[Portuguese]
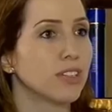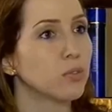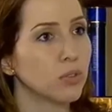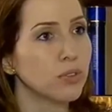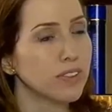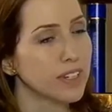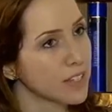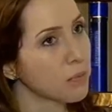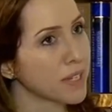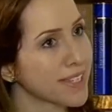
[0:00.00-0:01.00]
Então, todos eles
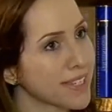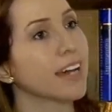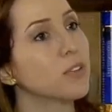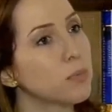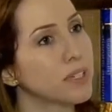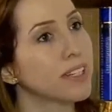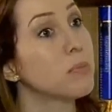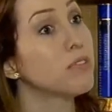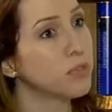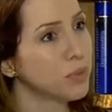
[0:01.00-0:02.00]
são pensados para ter
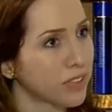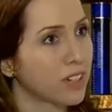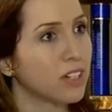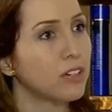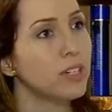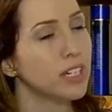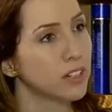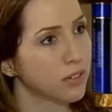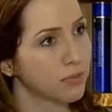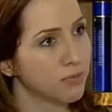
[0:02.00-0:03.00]
uma função
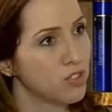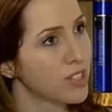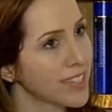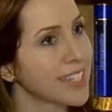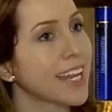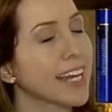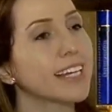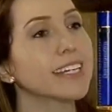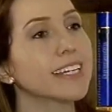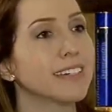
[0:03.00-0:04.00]
de ensinar
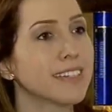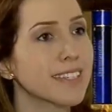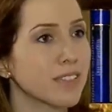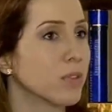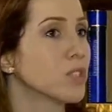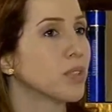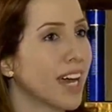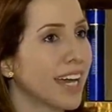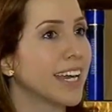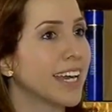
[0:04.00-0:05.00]
aquela criança ou
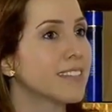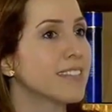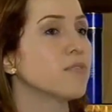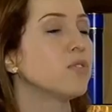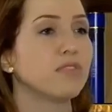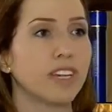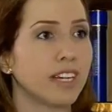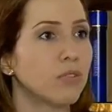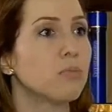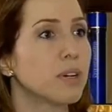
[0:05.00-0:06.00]
ajudar ela a
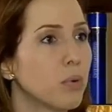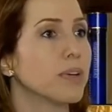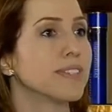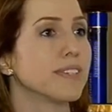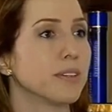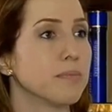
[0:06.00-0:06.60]
desenvolver alguma coisa. Né?